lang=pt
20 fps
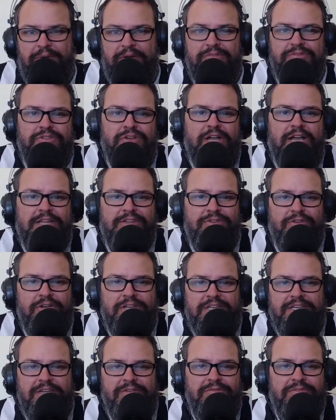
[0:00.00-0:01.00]
para um
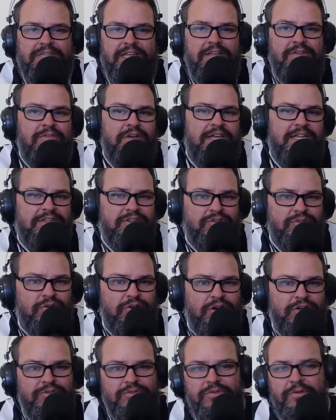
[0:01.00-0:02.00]
jogador que não tem um
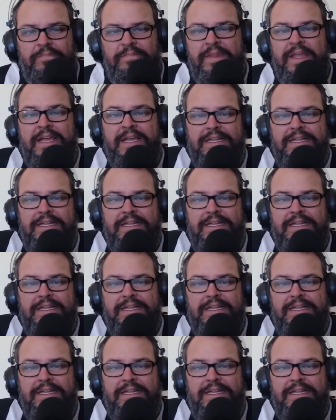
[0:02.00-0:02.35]
retorno